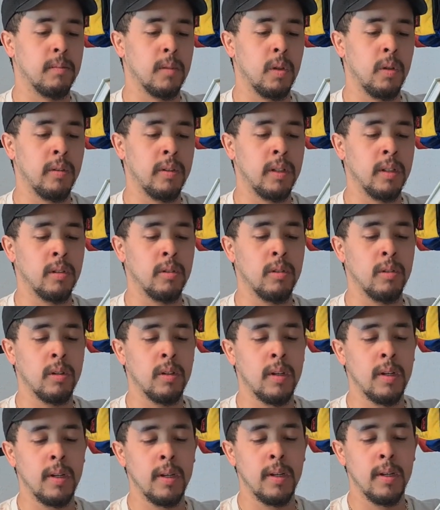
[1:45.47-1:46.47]
Und dann
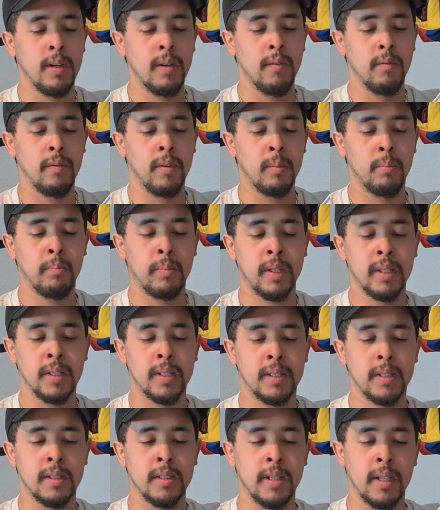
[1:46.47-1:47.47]
mit Band
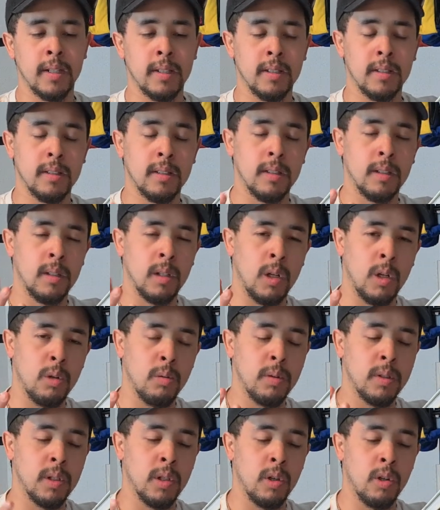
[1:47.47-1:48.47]
6,
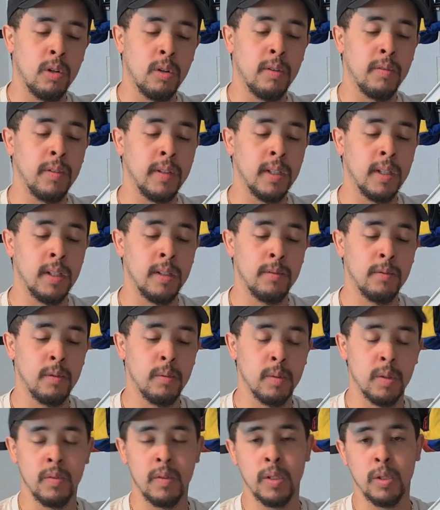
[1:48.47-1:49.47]
glaube ich, auch wieder
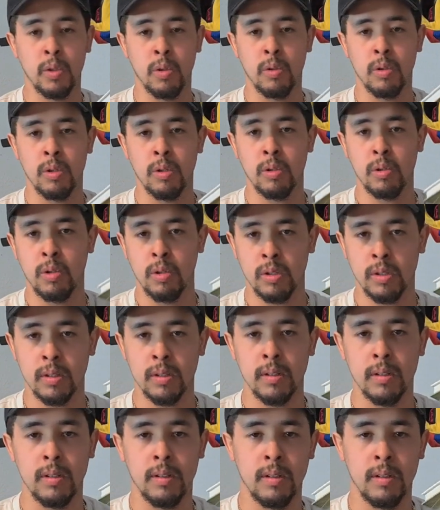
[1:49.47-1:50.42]
25 Euro kosten.